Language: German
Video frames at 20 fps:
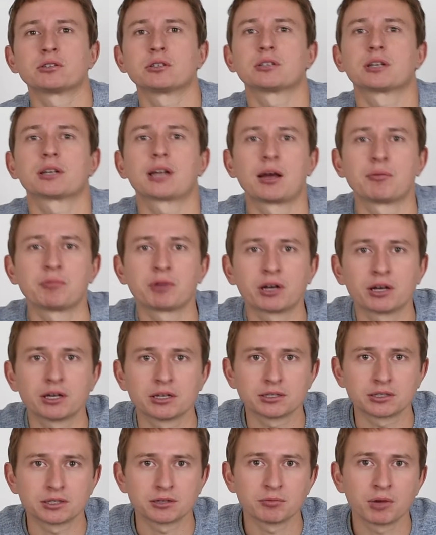dieser Kamera
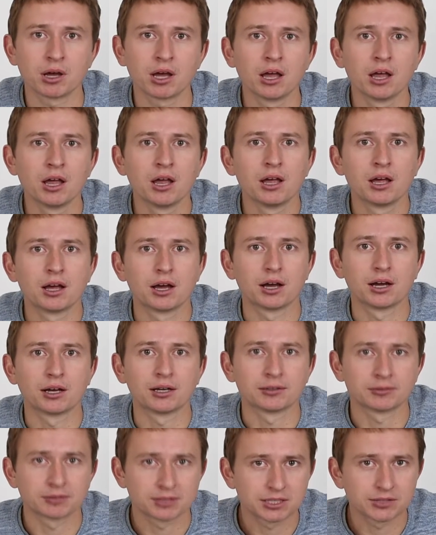ist immer
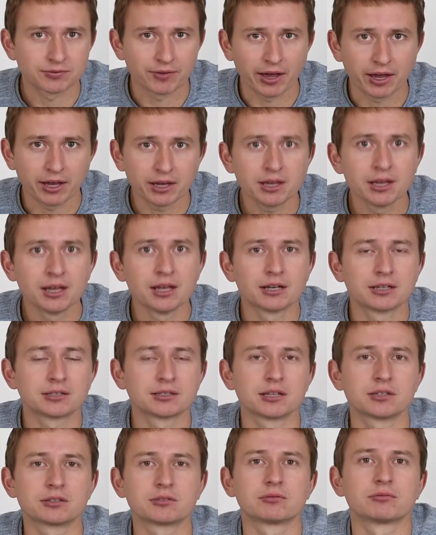2. Äh, das
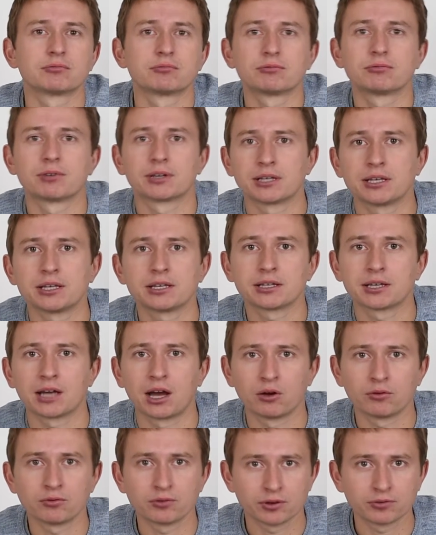heißt, verglichen
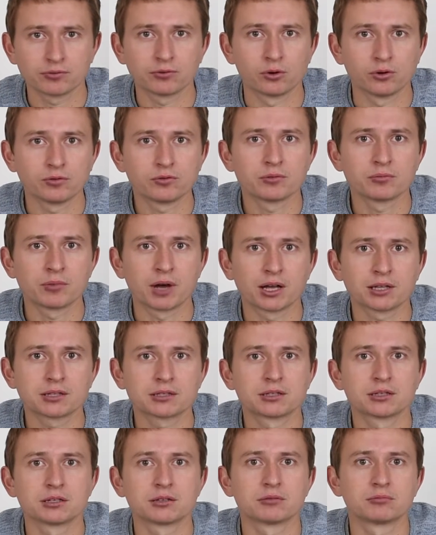auf
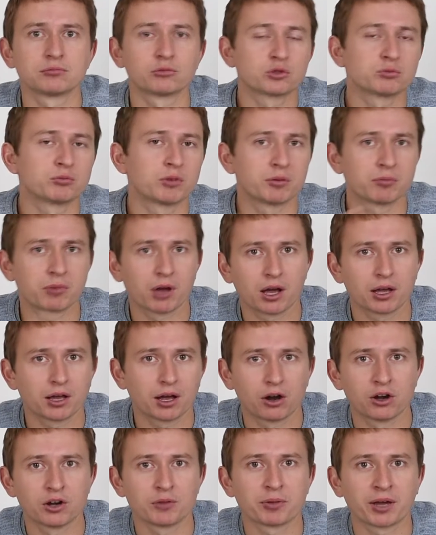Vollformat muss man immer
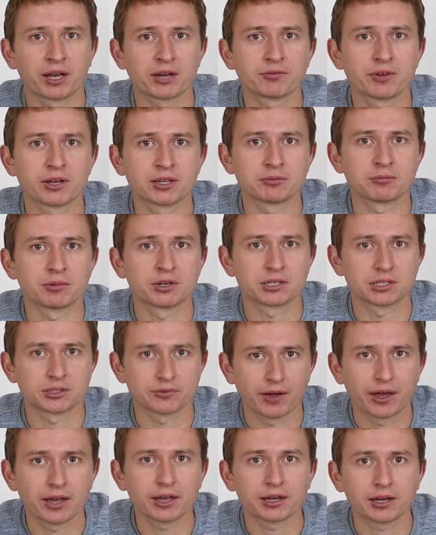alle Brennweiten mal
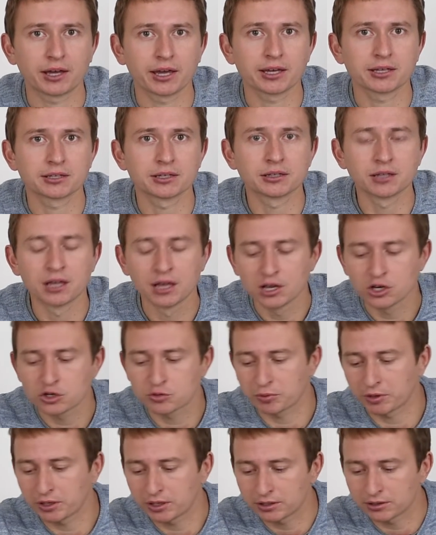2 rechnen.
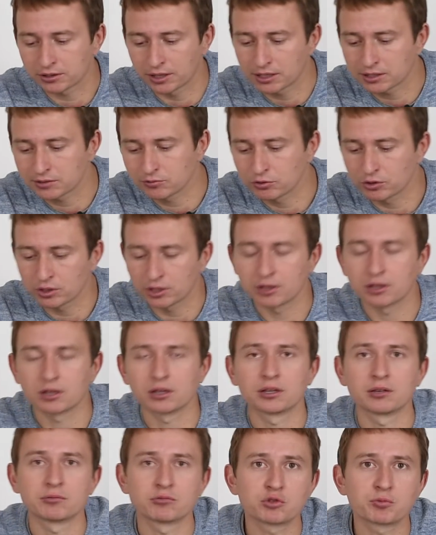Sprich, das würde
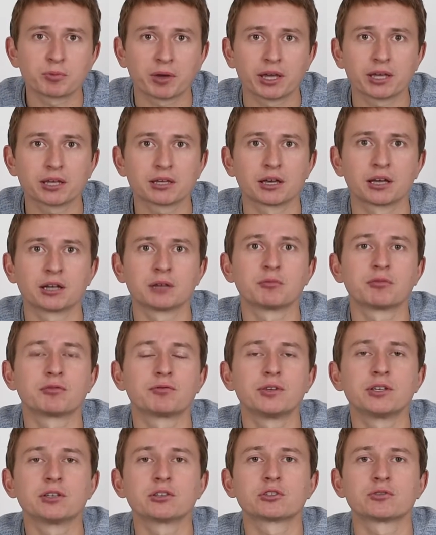entsprechen einem
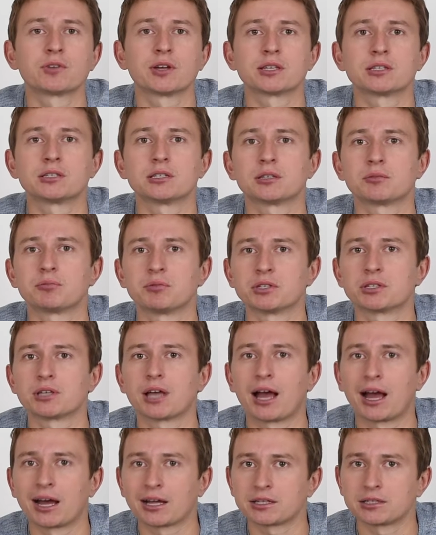24 bis
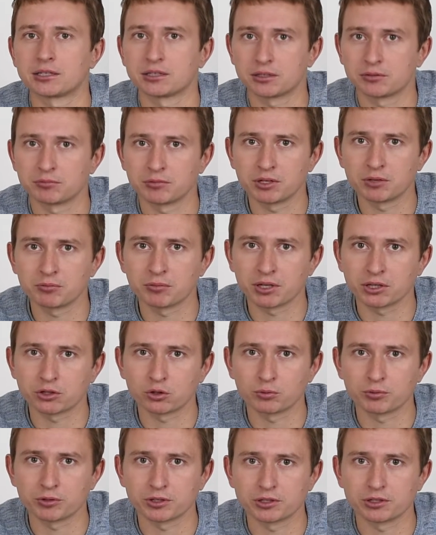80 mm
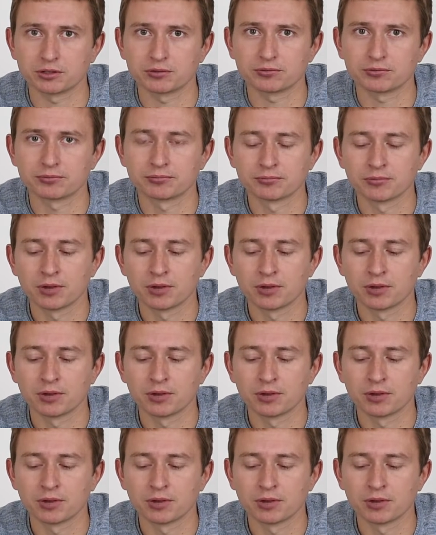Objektiv.